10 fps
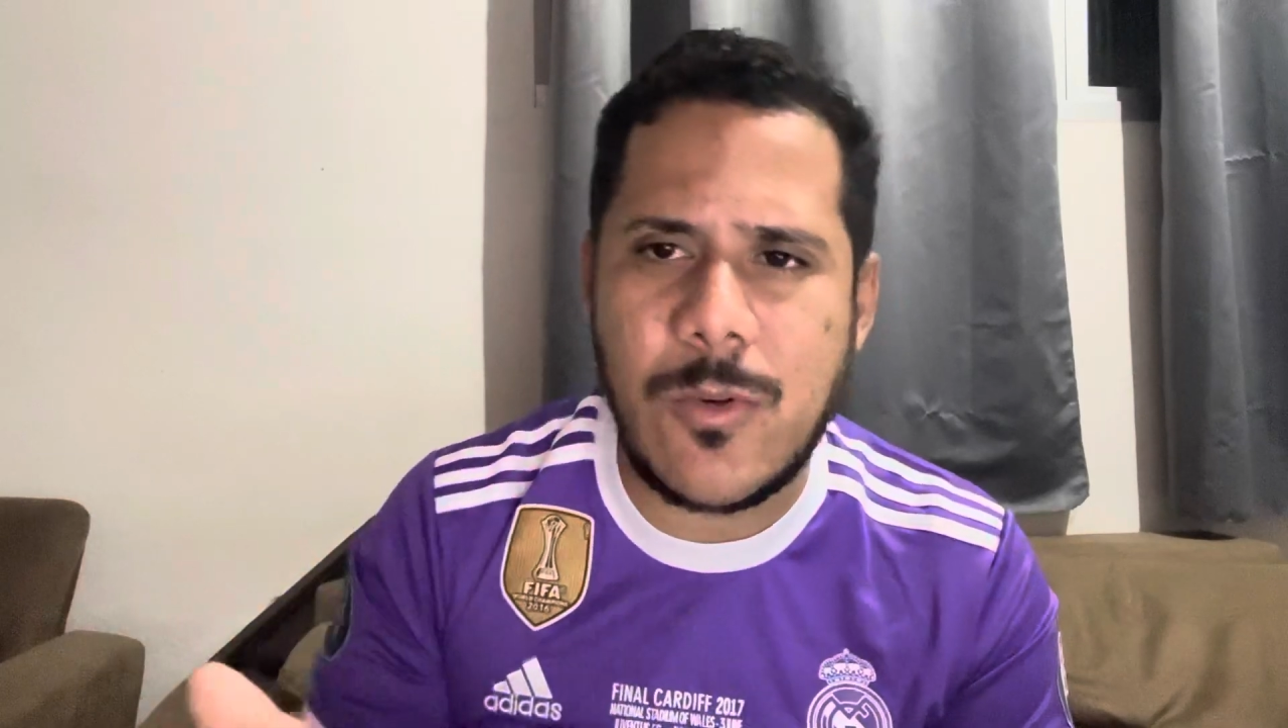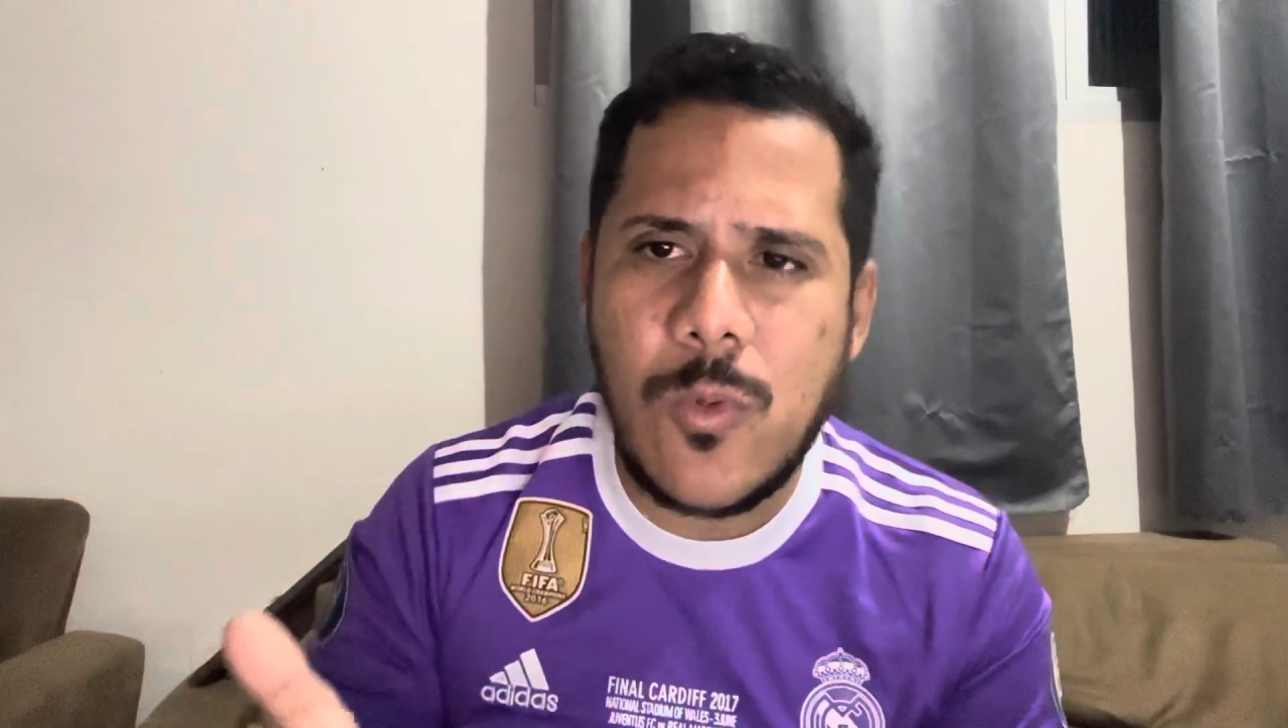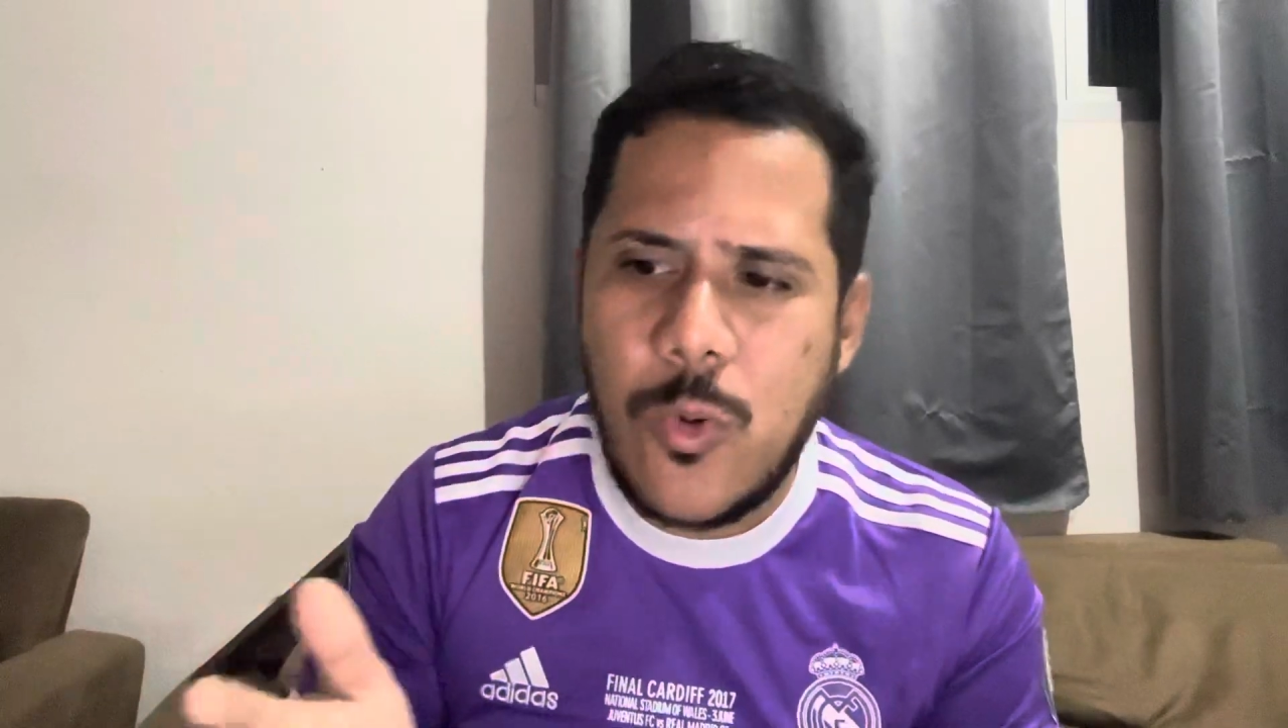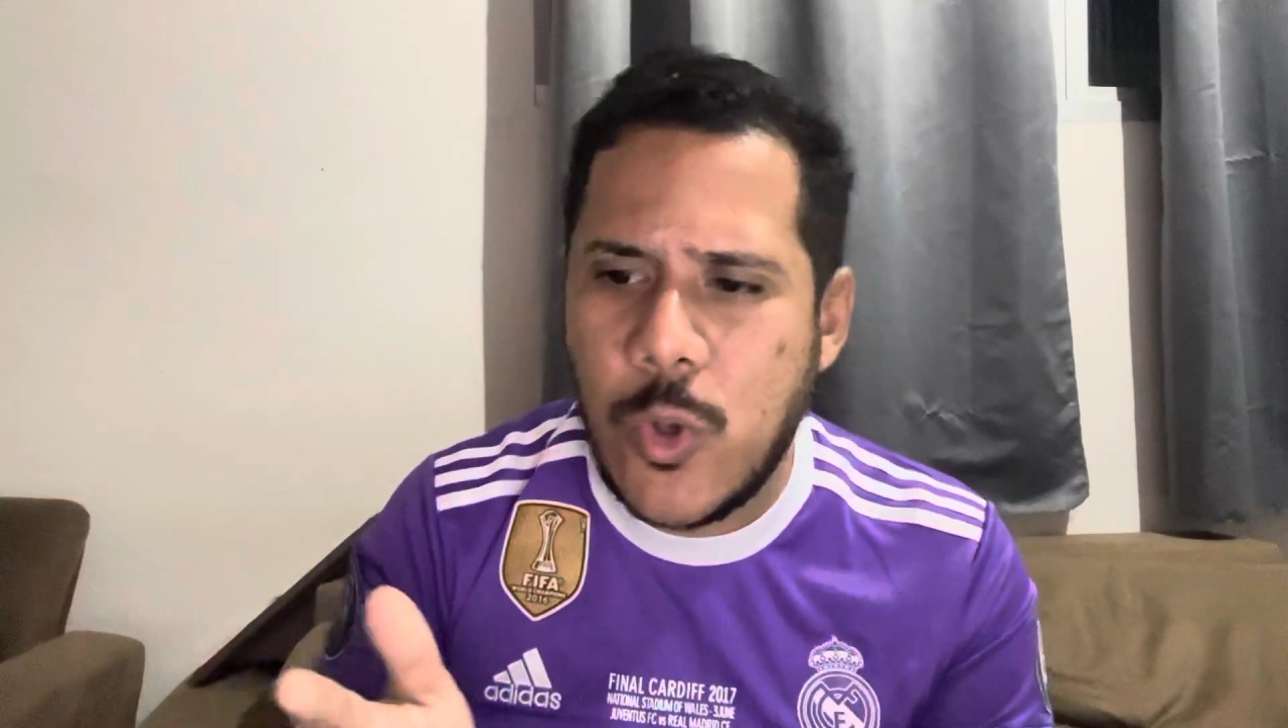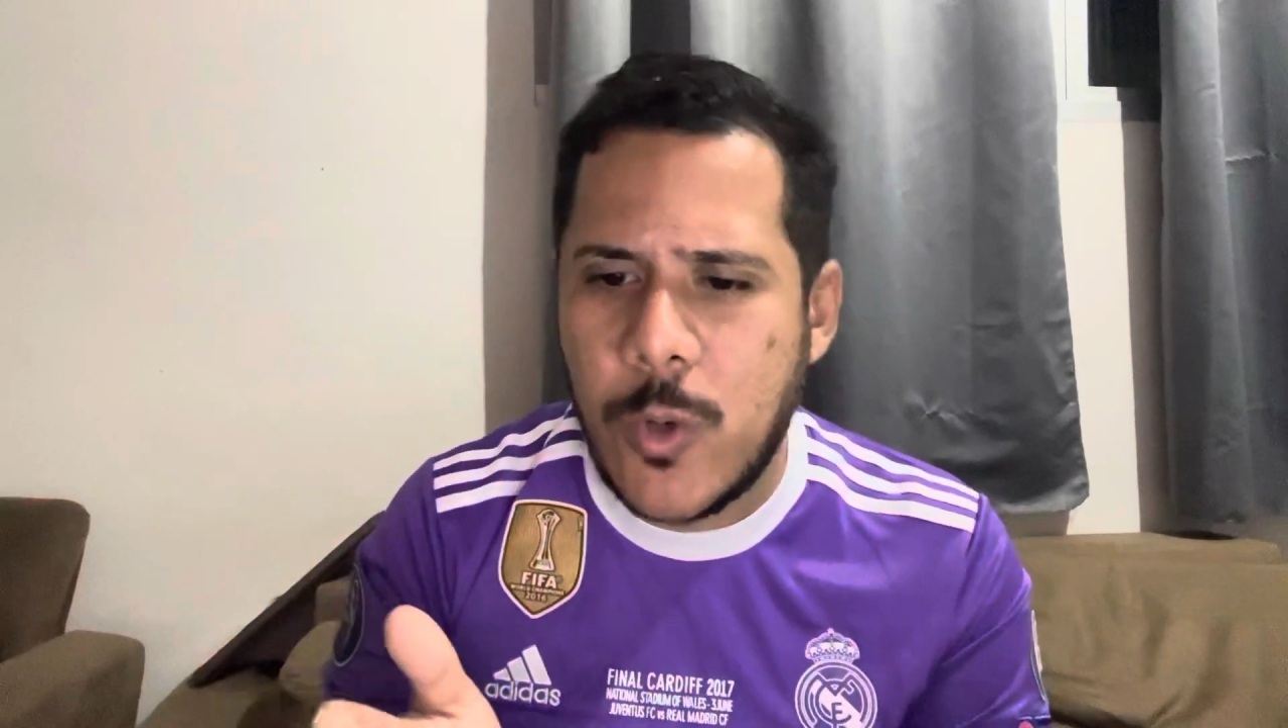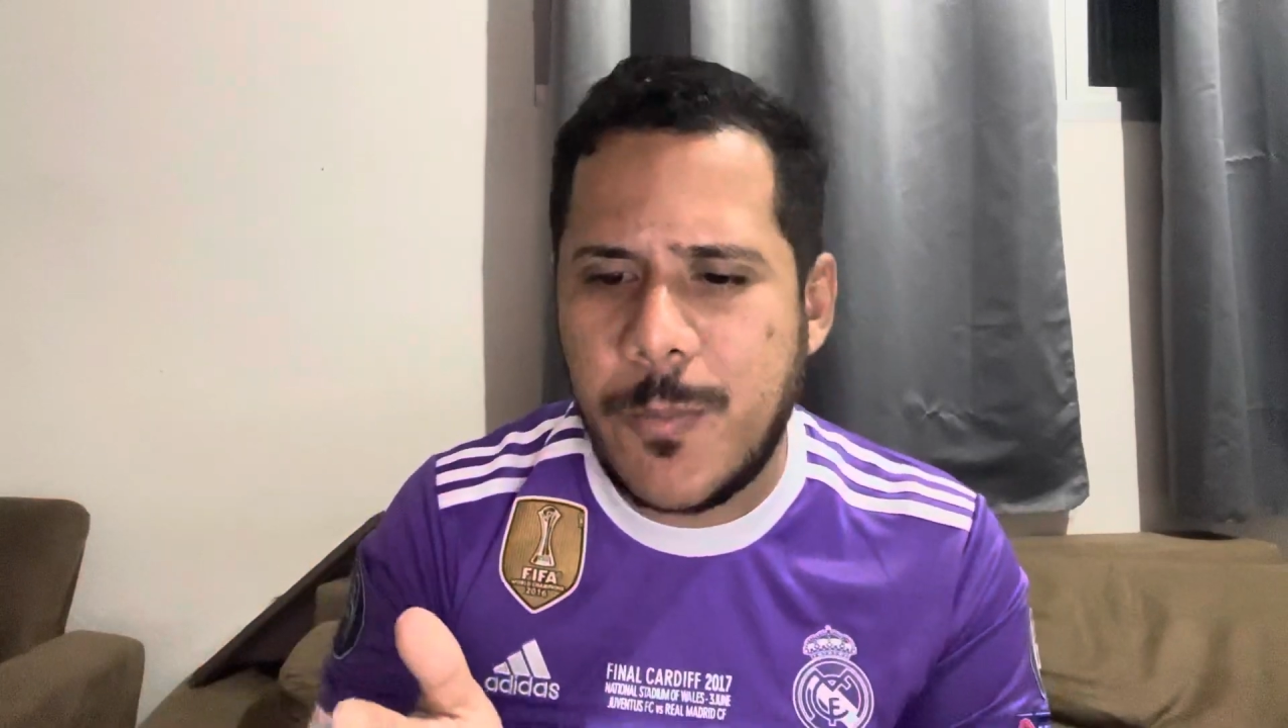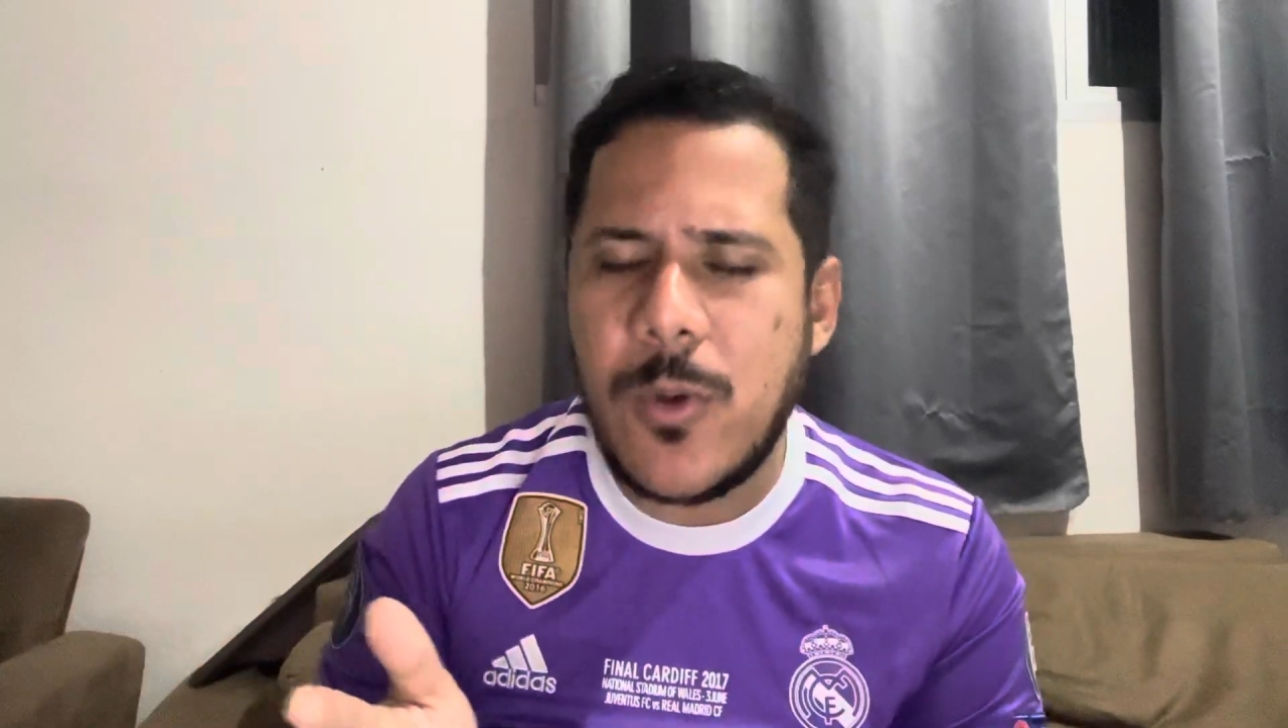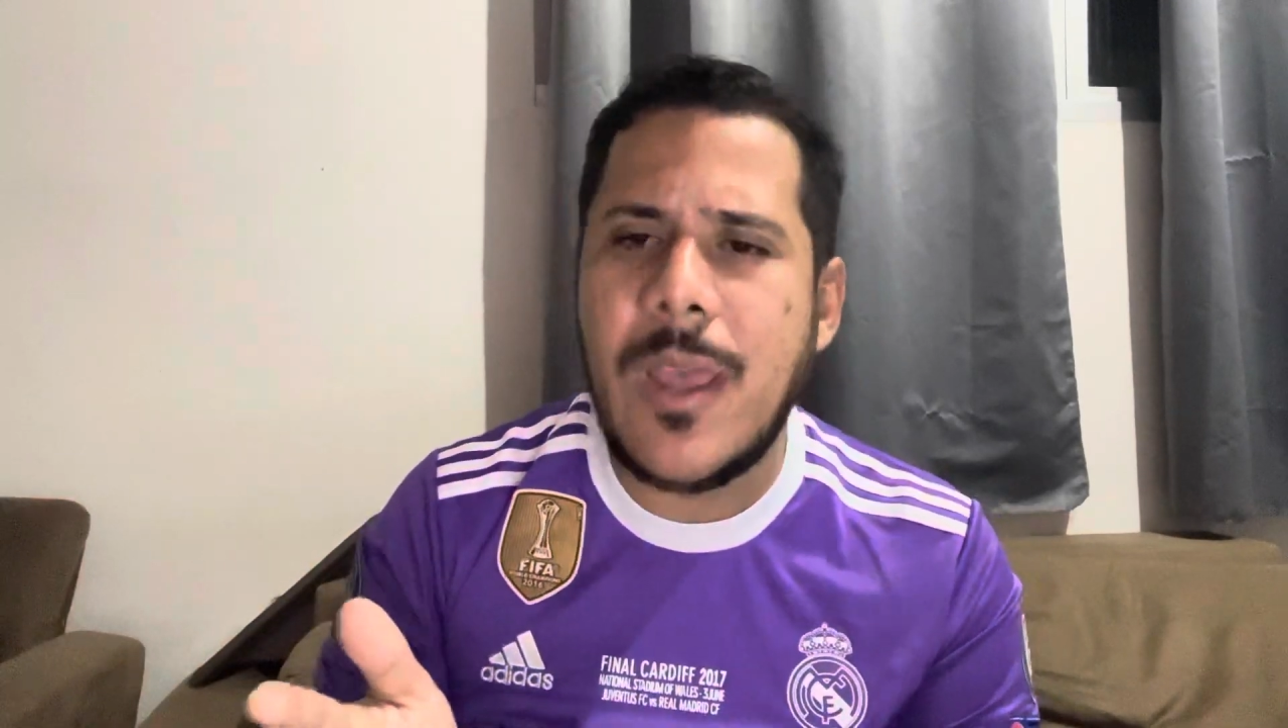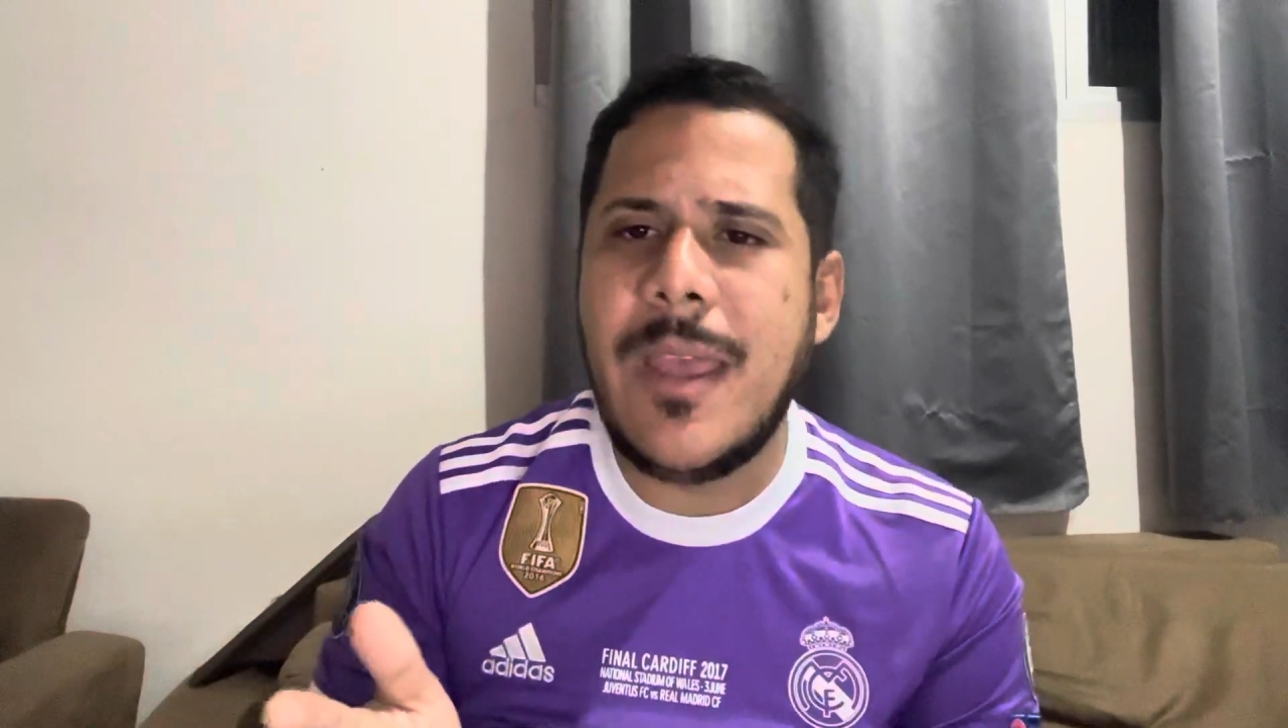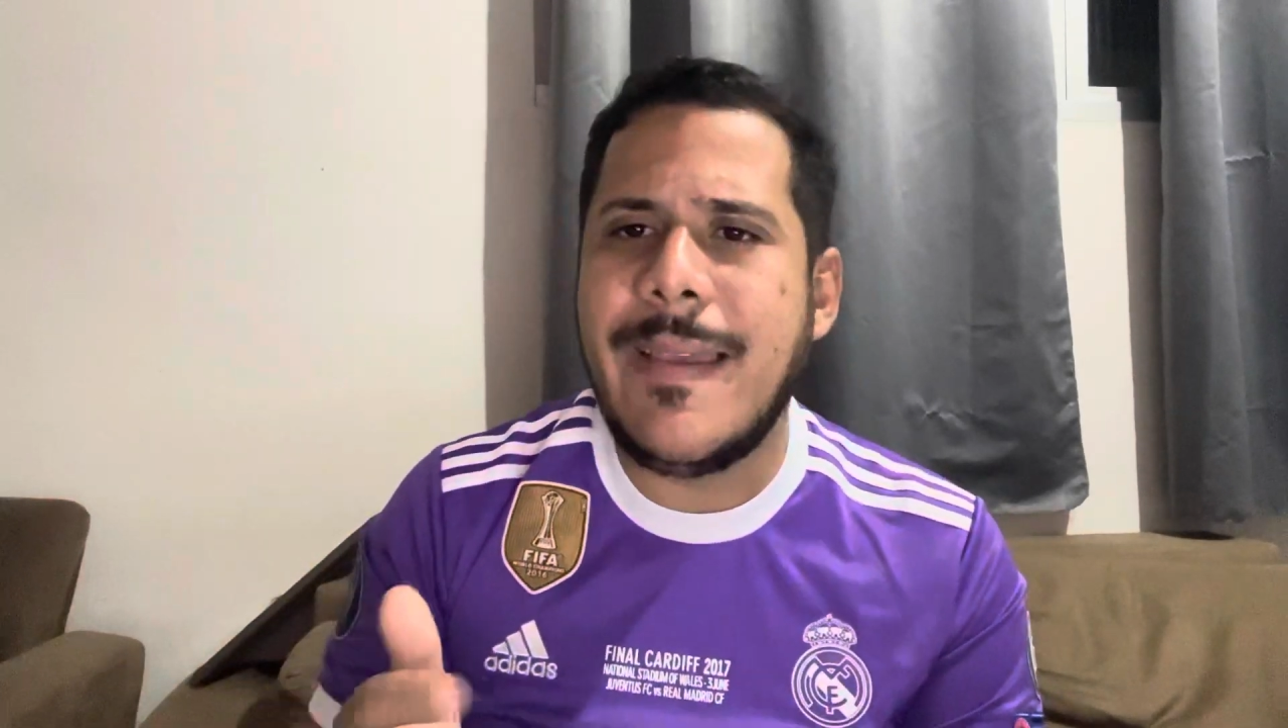num grupo